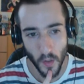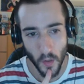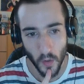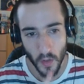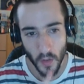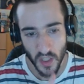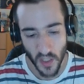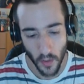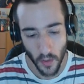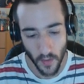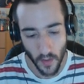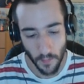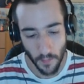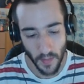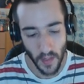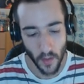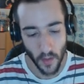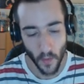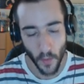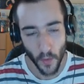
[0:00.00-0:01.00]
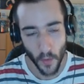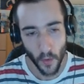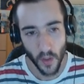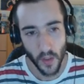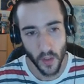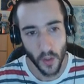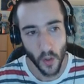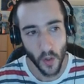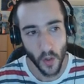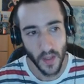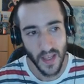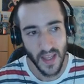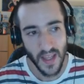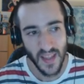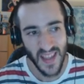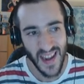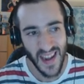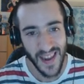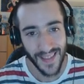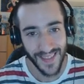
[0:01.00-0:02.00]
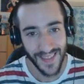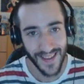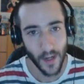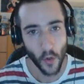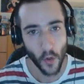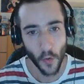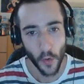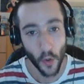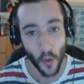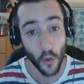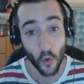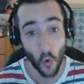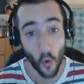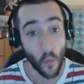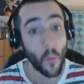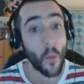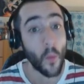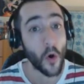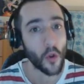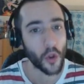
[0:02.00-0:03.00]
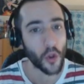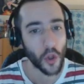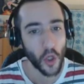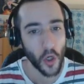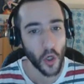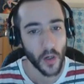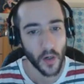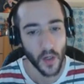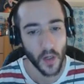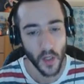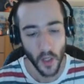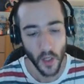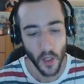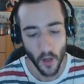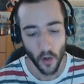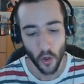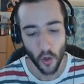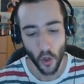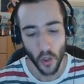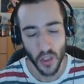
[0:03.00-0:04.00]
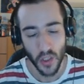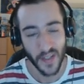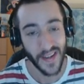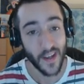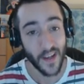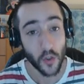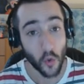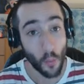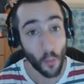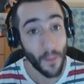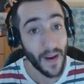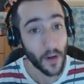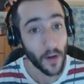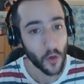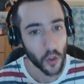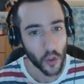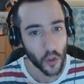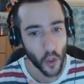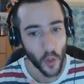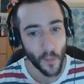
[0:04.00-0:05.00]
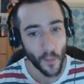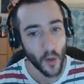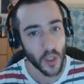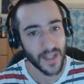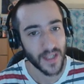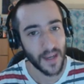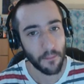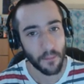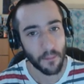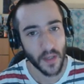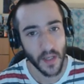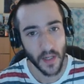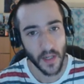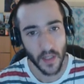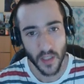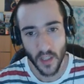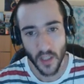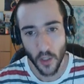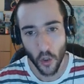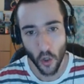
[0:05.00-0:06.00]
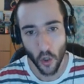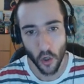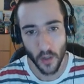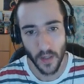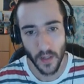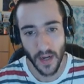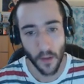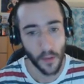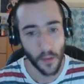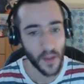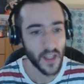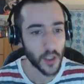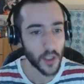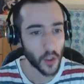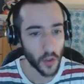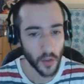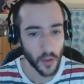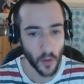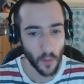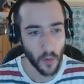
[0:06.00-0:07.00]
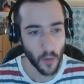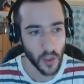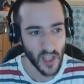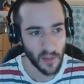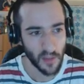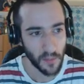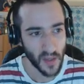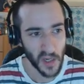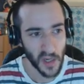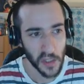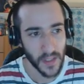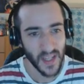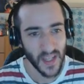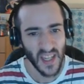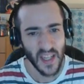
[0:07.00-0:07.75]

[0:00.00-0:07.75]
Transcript: sino del Paleozoico y del Cenozoico, un montón con seres humanos, con Homo sapiens y con ancestros del Homo sapiens.